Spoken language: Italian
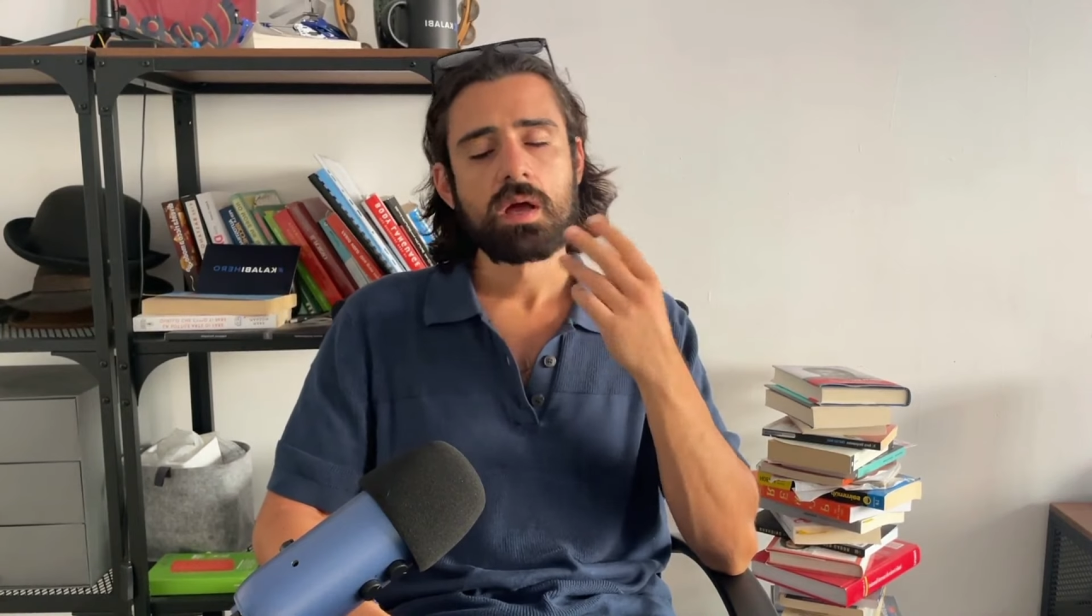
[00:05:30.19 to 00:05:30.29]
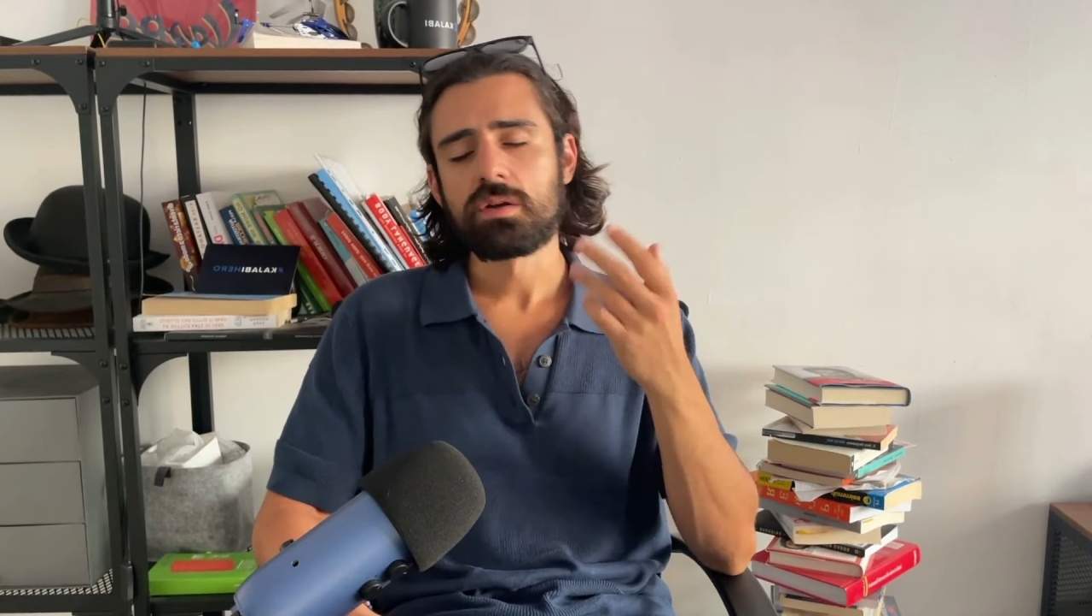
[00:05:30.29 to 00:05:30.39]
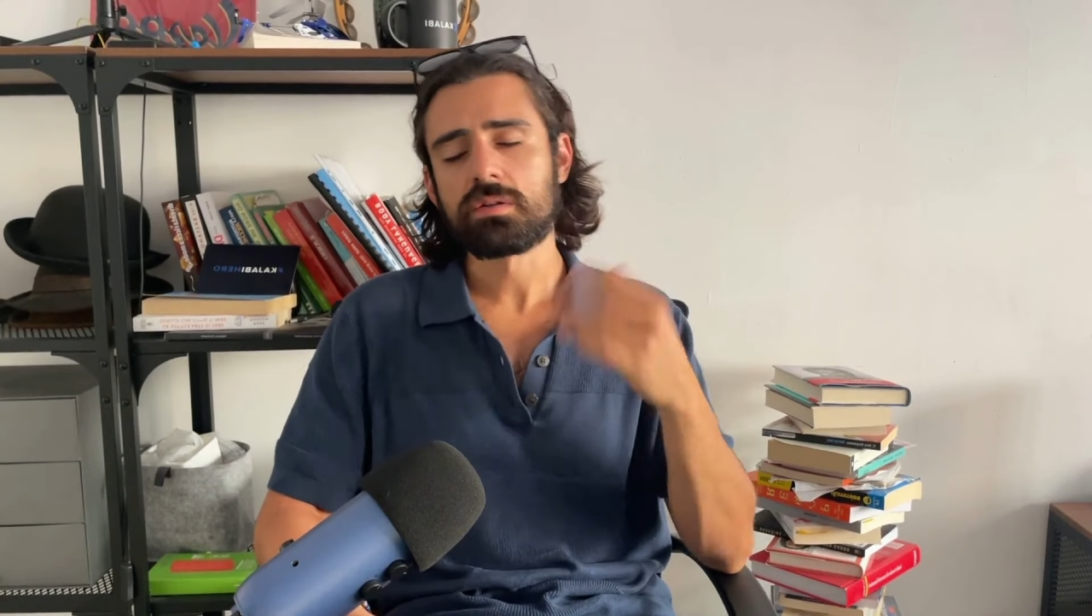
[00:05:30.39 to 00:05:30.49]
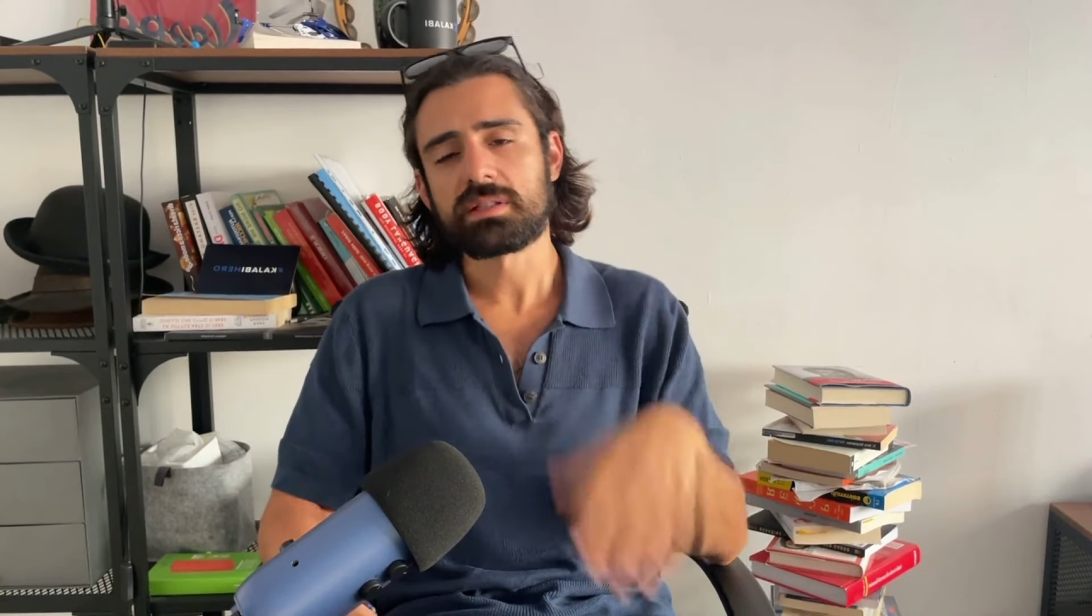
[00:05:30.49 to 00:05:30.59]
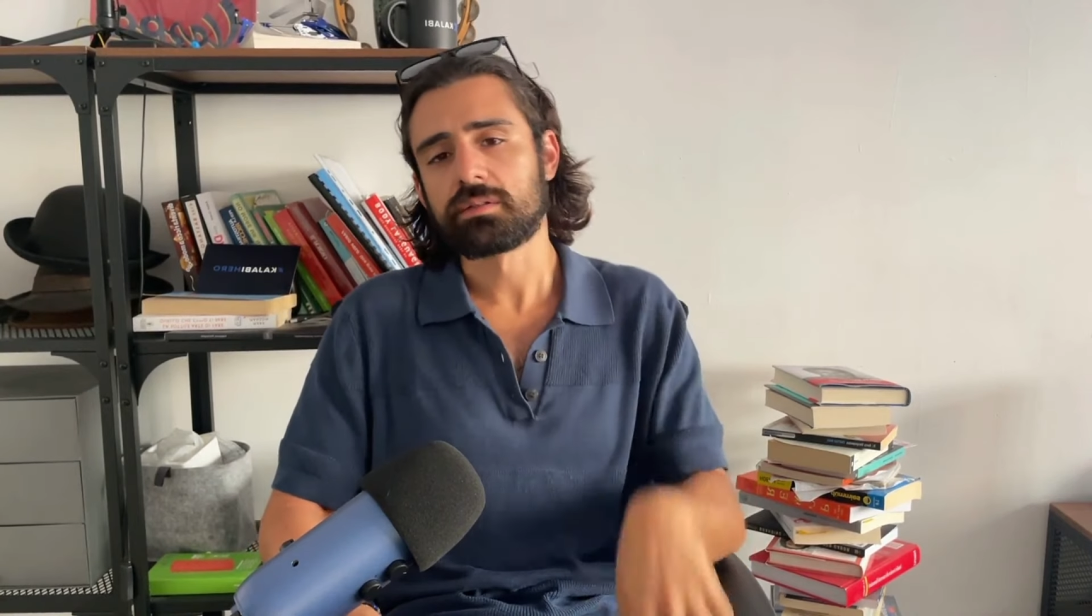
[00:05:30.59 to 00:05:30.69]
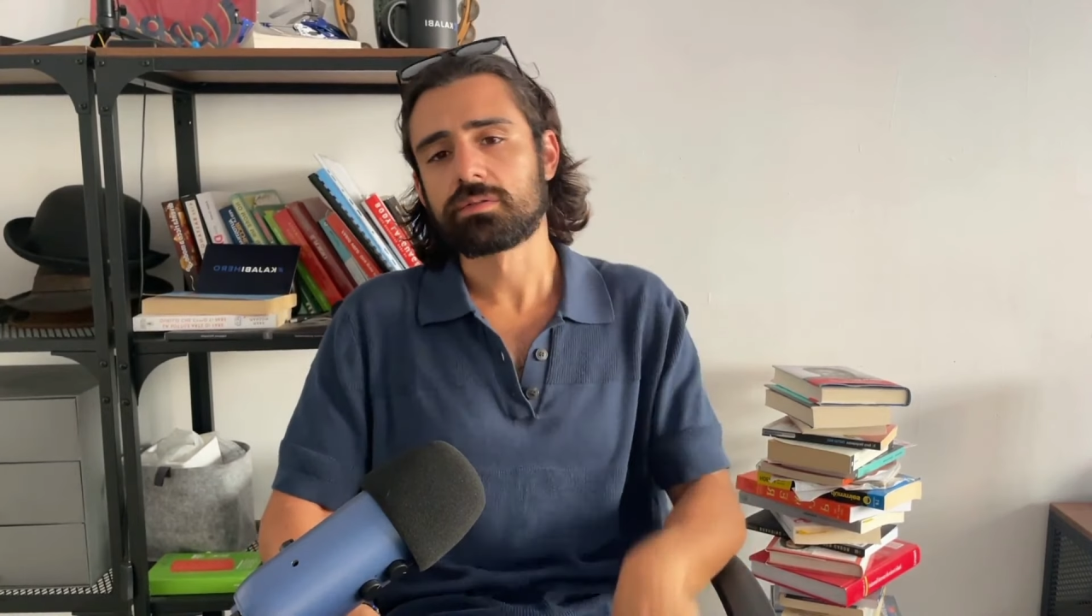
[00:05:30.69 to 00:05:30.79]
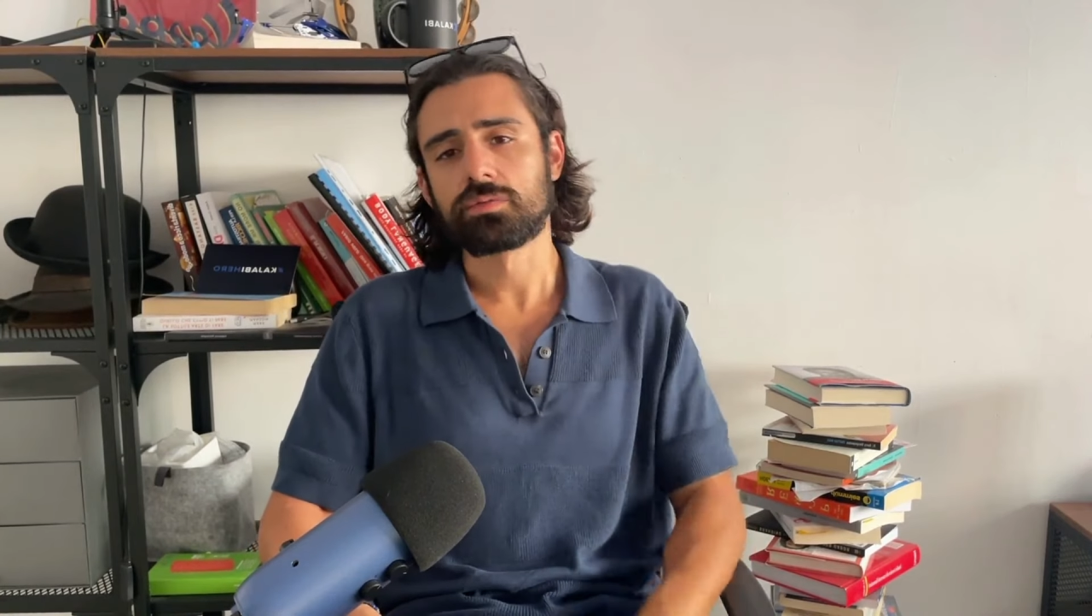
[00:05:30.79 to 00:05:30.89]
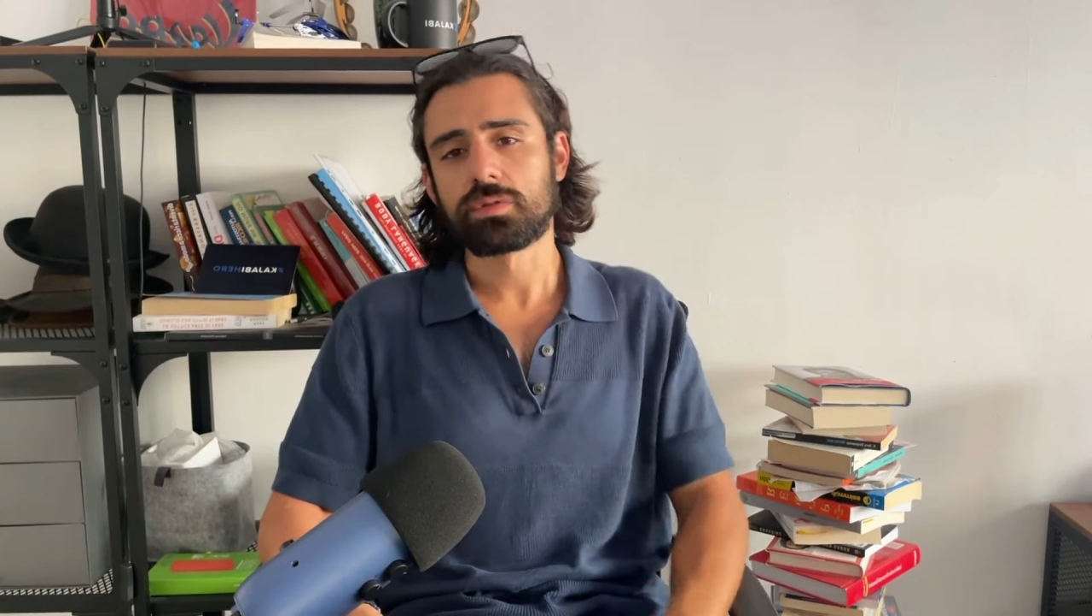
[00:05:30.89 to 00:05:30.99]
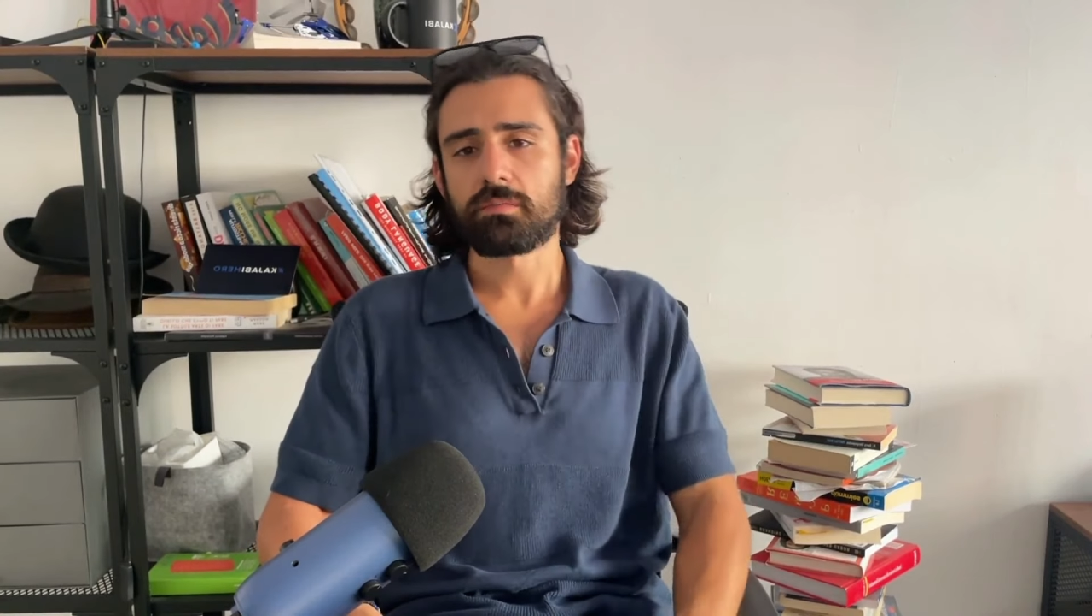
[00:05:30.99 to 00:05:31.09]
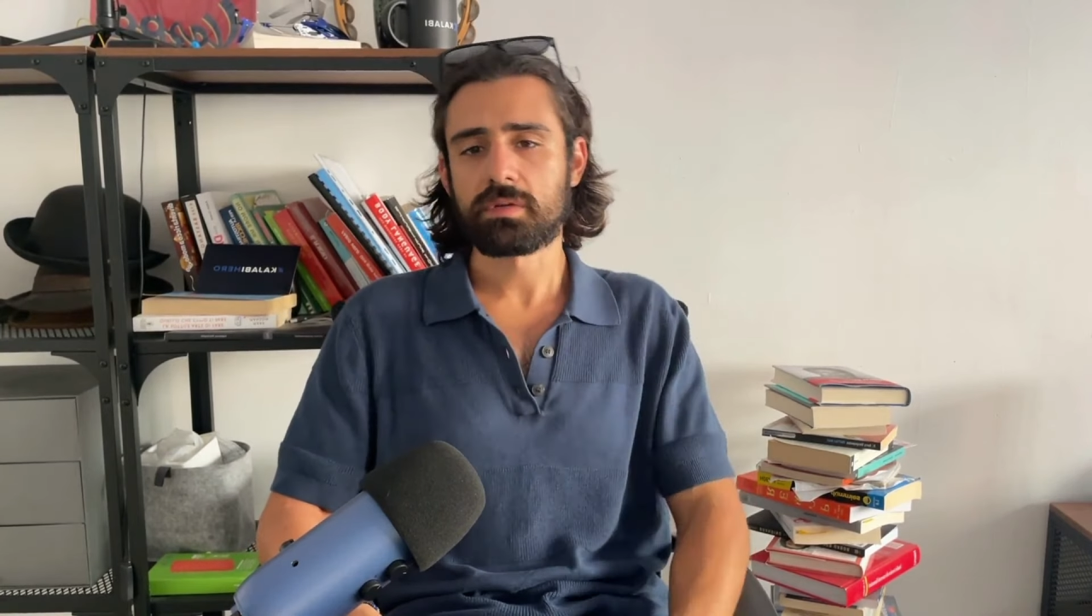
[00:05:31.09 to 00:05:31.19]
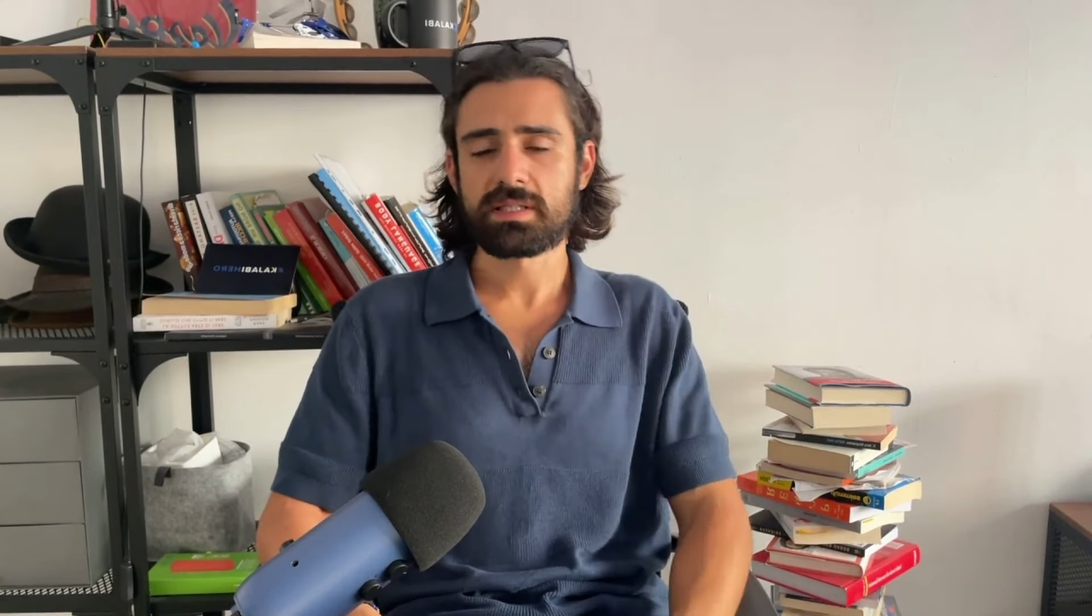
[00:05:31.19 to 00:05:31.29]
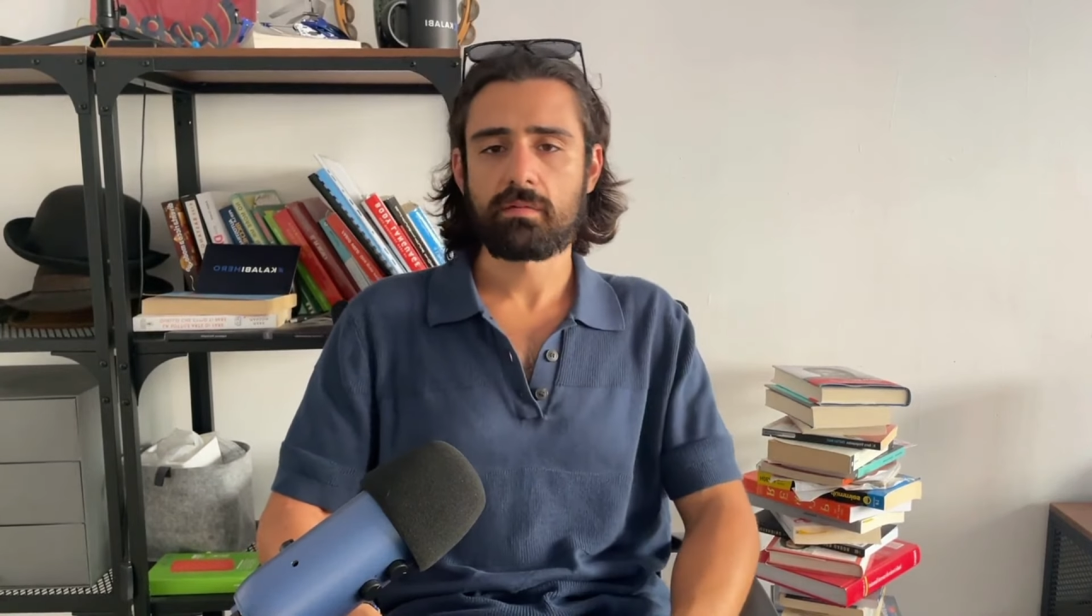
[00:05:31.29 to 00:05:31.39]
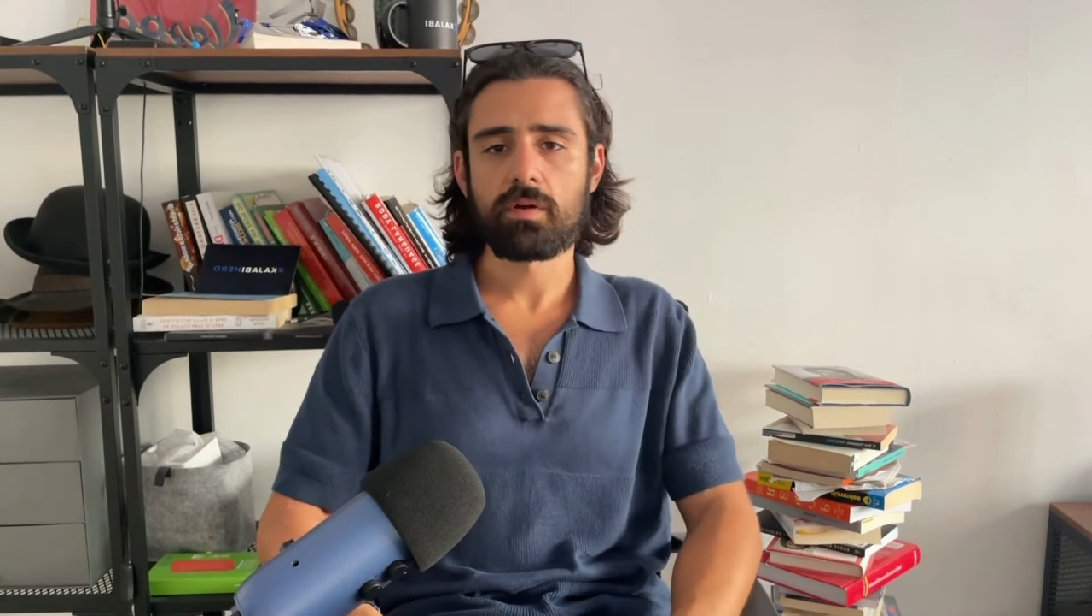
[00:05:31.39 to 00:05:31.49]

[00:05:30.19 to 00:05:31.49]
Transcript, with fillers: non sento tutta questa